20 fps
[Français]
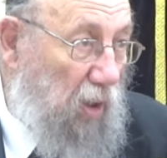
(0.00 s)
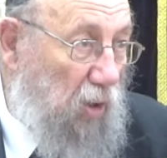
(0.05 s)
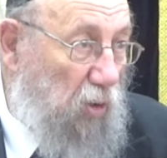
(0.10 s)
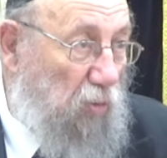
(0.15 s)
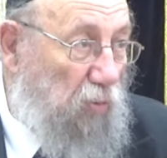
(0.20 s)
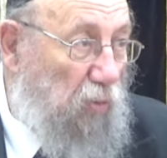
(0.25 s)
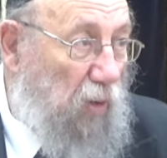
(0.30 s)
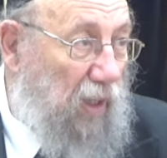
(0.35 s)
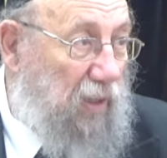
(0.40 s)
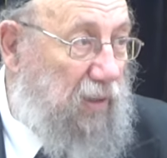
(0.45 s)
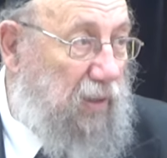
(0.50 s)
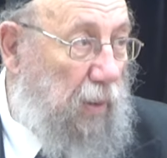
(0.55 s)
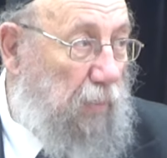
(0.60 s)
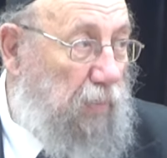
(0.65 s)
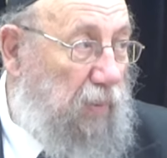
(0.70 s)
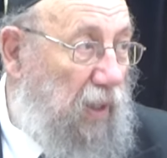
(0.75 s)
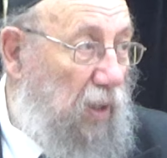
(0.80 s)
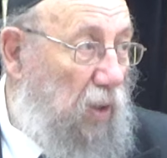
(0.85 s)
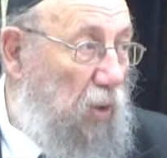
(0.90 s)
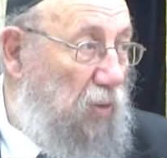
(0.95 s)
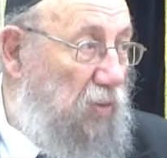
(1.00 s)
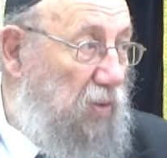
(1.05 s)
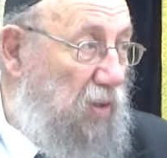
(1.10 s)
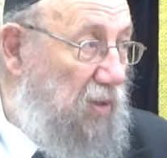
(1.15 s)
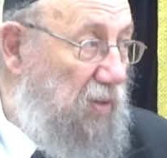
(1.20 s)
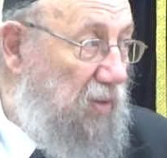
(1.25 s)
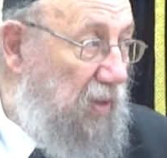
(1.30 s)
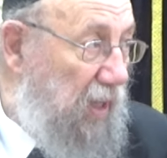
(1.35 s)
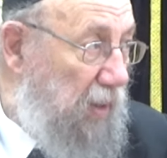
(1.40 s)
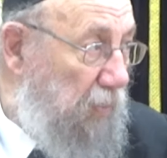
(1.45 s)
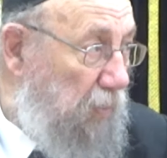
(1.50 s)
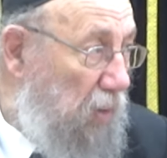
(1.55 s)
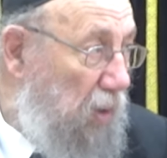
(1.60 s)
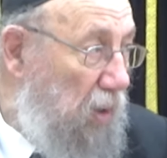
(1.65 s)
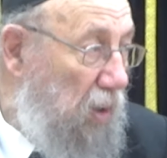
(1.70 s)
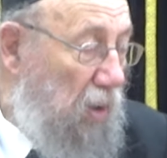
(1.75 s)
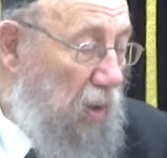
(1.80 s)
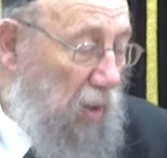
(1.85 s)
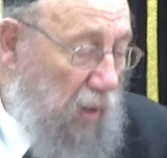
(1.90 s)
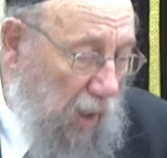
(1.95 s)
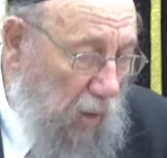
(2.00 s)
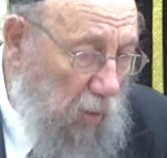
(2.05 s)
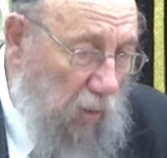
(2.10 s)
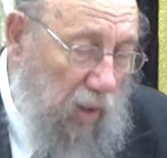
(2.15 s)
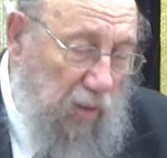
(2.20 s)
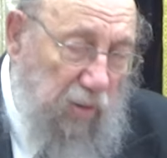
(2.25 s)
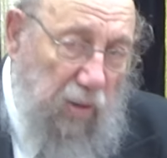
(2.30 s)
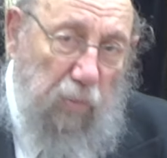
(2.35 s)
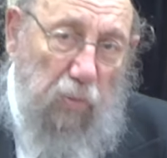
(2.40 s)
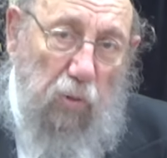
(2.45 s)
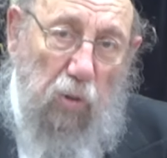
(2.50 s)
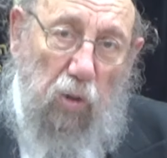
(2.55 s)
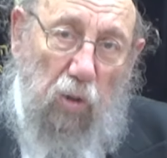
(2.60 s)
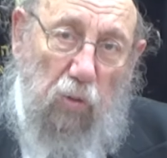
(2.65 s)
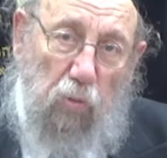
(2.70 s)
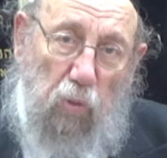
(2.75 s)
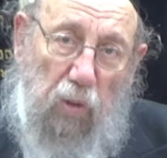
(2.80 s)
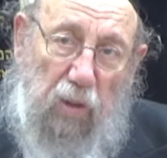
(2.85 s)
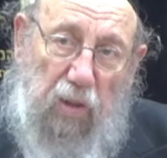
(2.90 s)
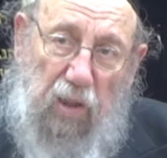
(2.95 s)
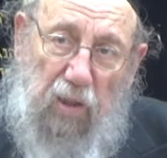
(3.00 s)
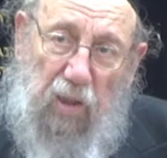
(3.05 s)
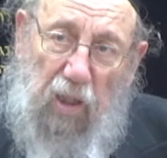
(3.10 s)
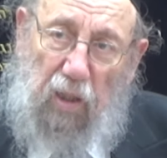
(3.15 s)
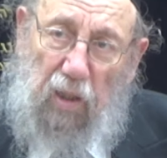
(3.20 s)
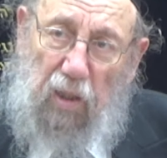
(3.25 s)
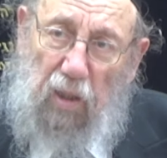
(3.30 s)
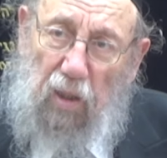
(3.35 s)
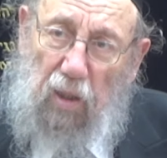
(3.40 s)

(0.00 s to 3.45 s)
tu veux accepter leur système, alors accepte-le dans tous les détails.